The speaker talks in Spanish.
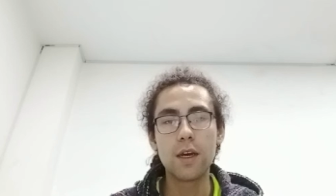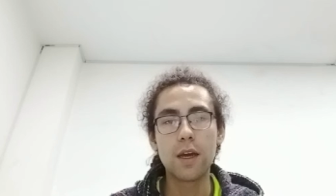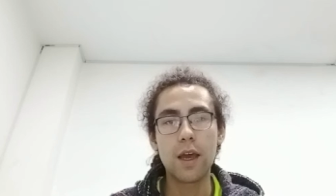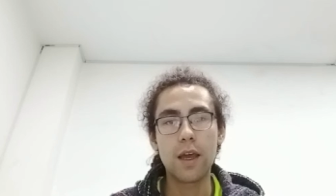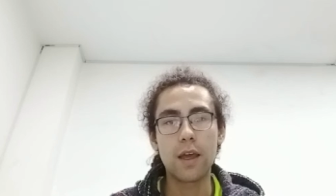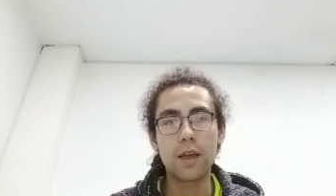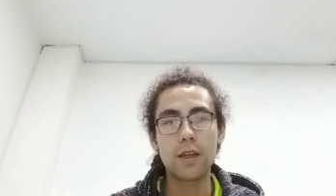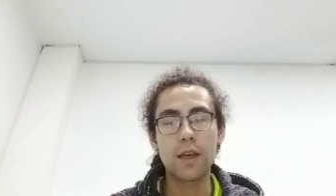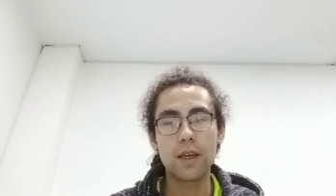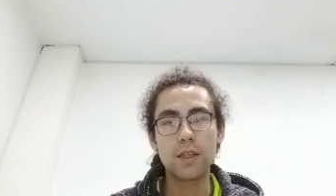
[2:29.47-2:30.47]
que
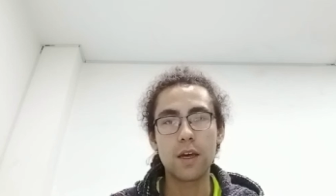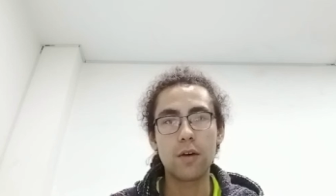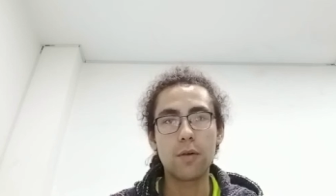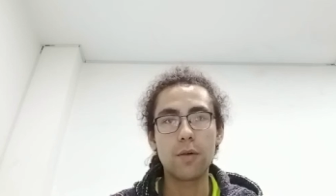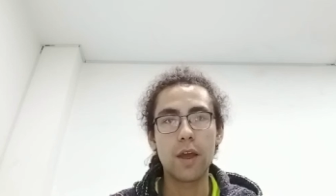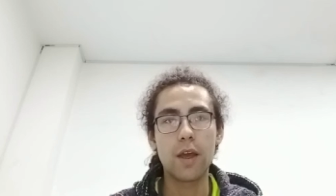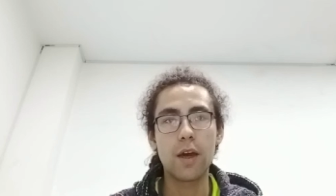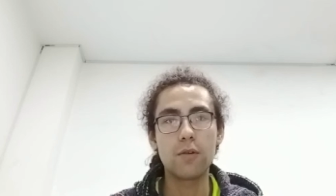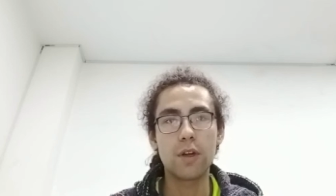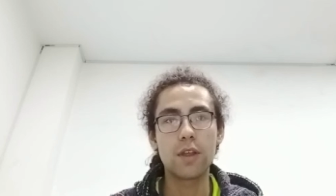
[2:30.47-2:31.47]
es dado a
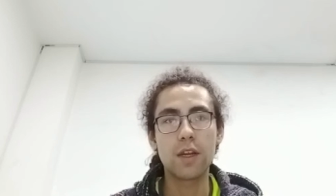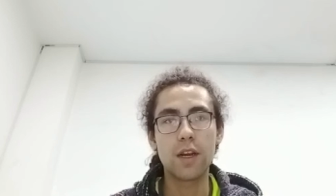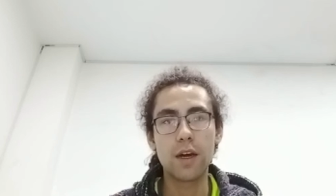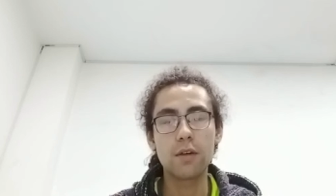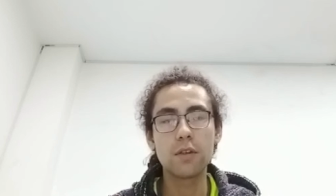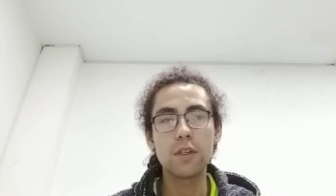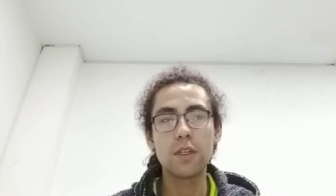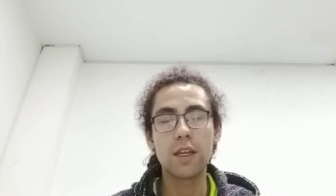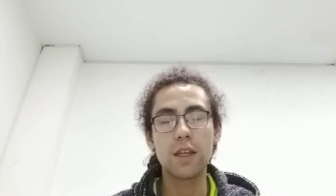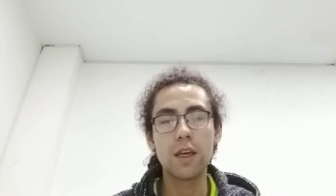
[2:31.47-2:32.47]
una entrega
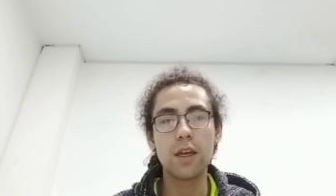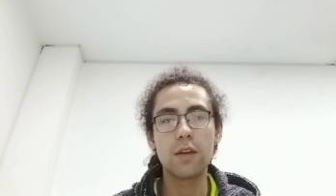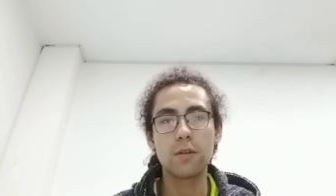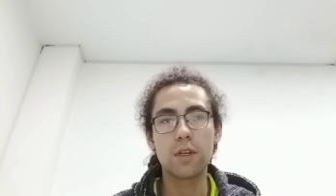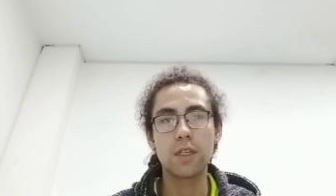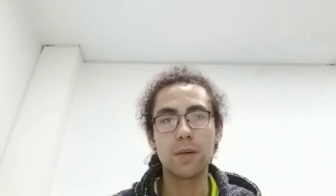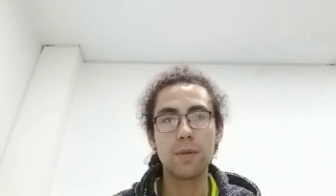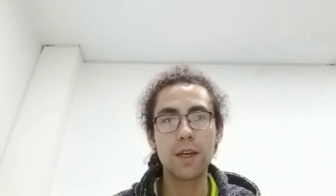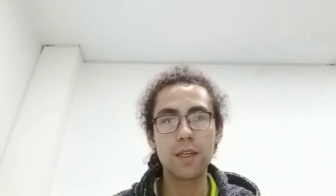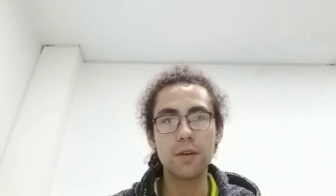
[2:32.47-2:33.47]
consistente en nuestras
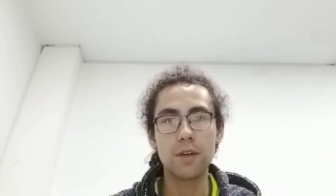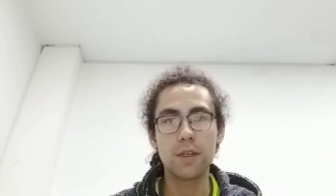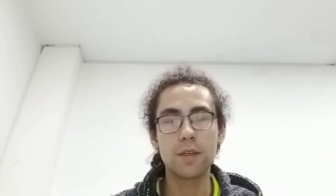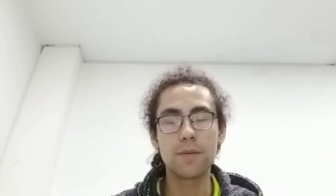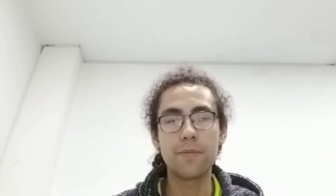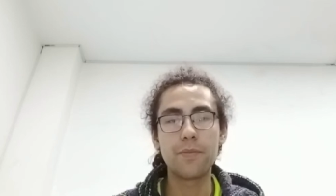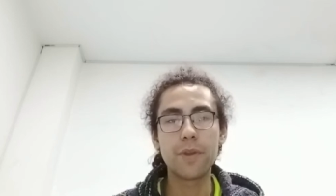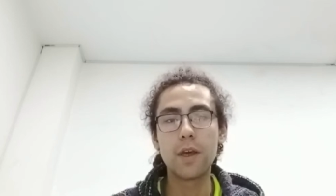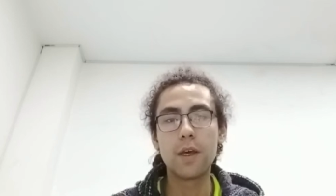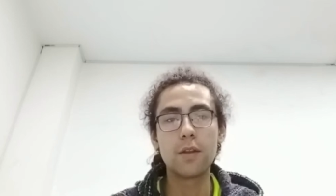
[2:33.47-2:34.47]
aplicaciones.
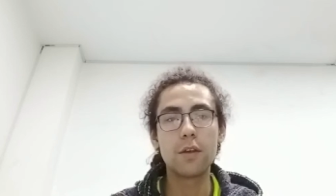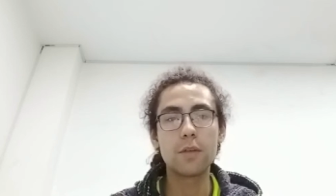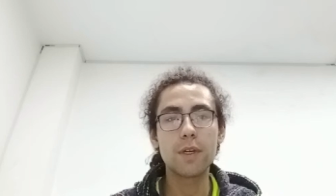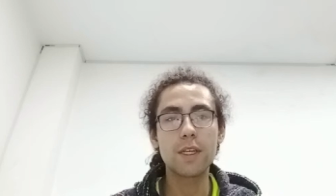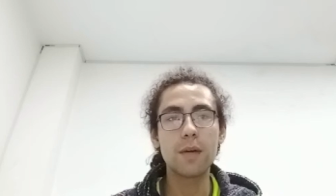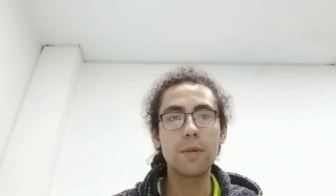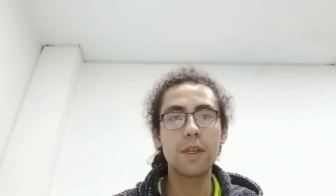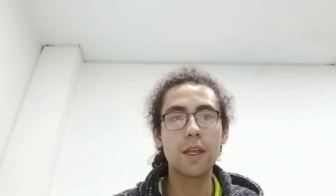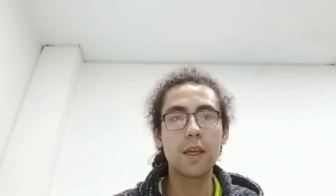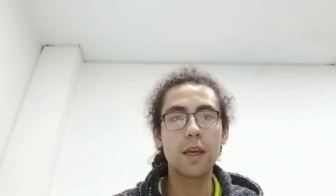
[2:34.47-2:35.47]
Entonces
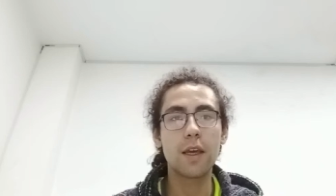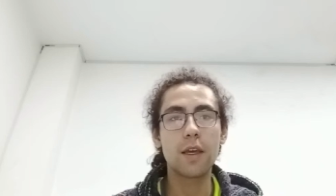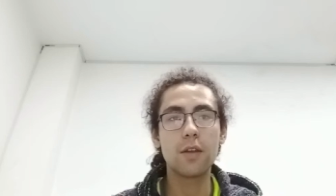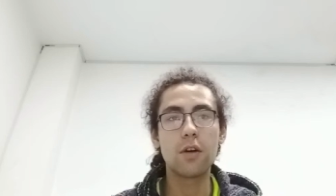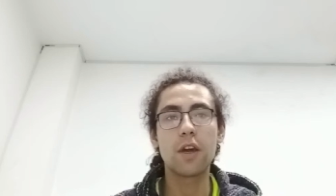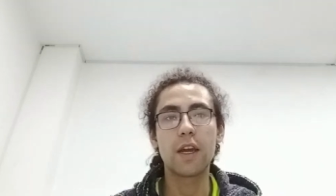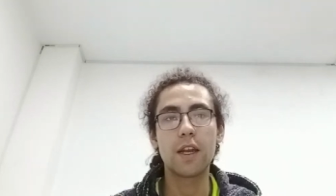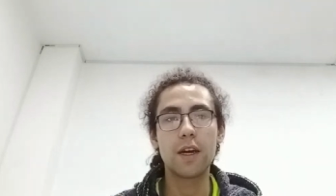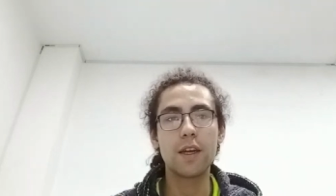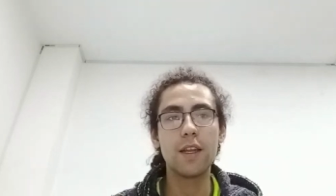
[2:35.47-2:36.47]
básicamente Docker
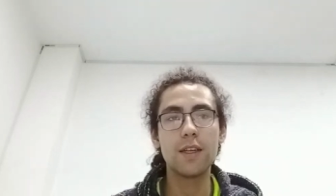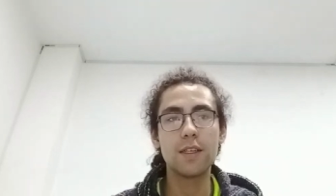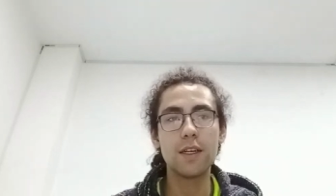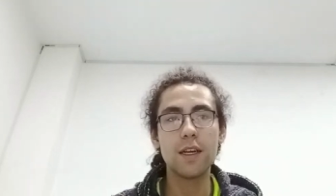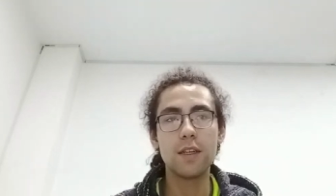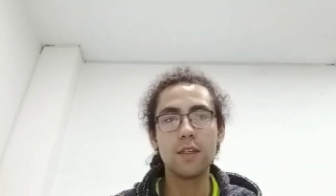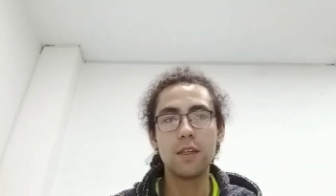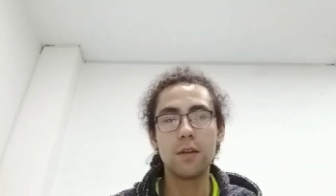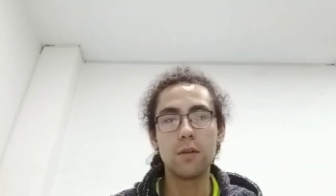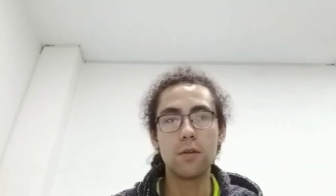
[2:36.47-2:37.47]
agiliza el
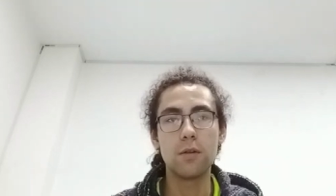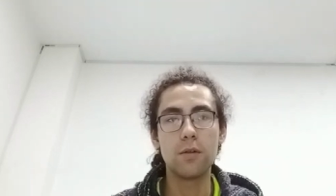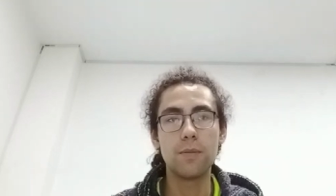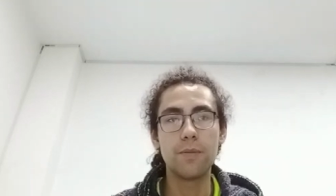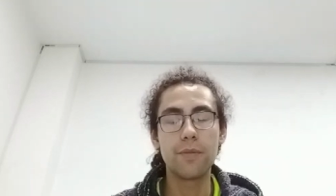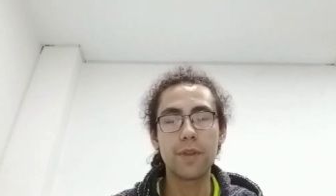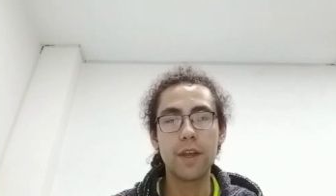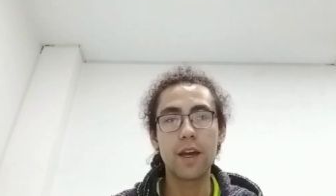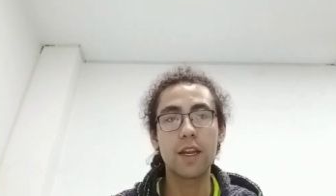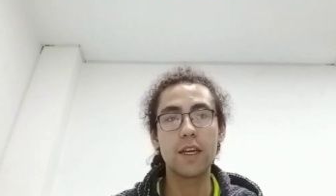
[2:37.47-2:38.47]
ciclo
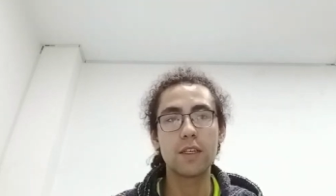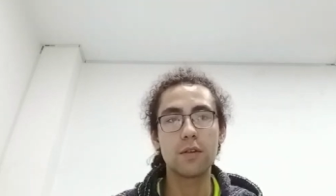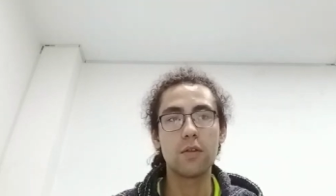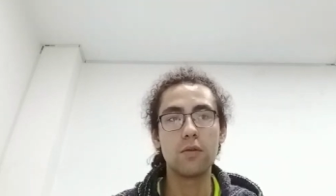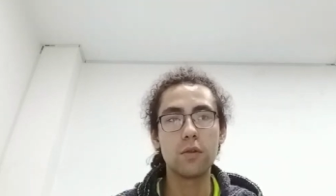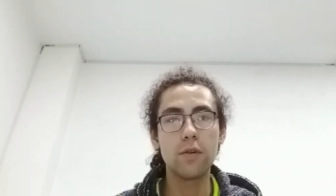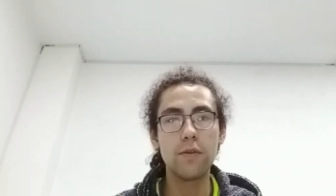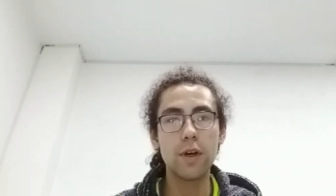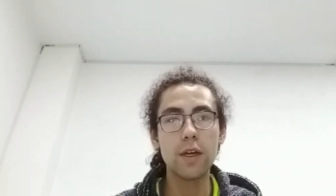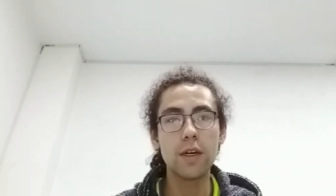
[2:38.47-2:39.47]
de creación de un
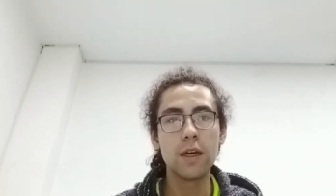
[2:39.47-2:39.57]
software